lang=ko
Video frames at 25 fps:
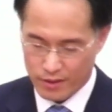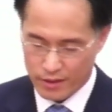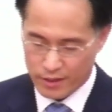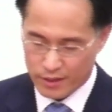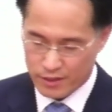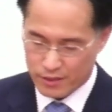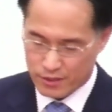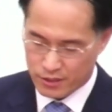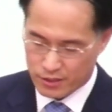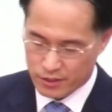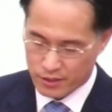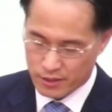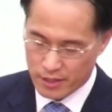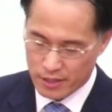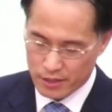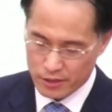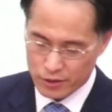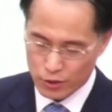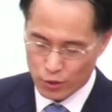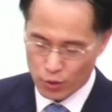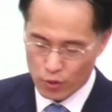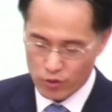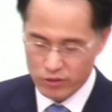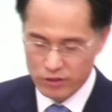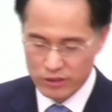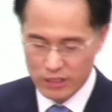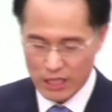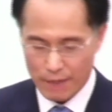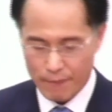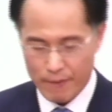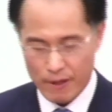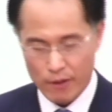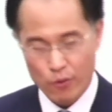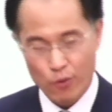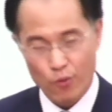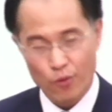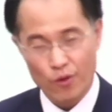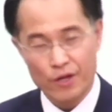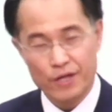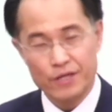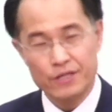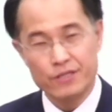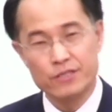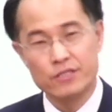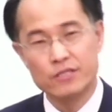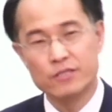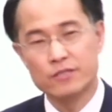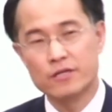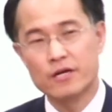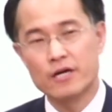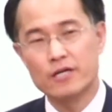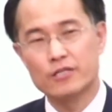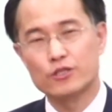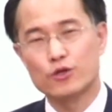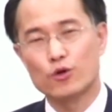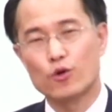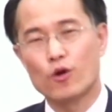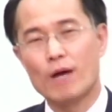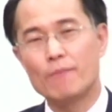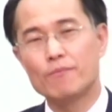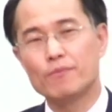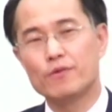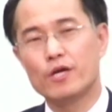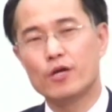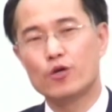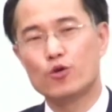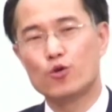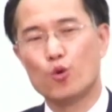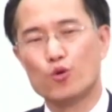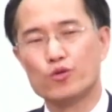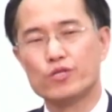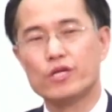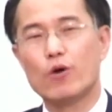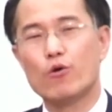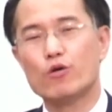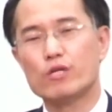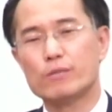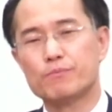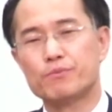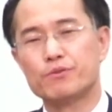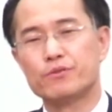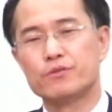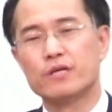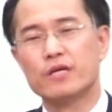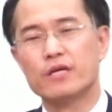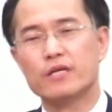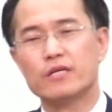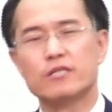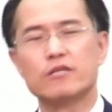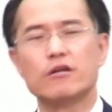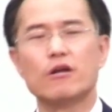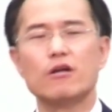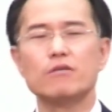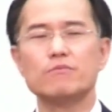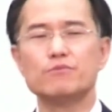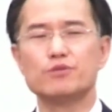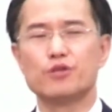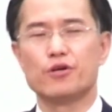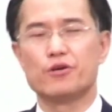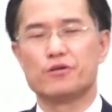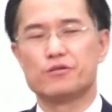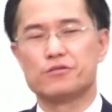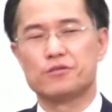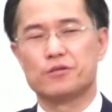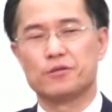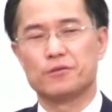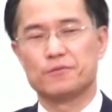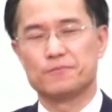즉각적으로 응답하고 즉각적으로 함께 교제하고 싶은 그런 음성이었어요.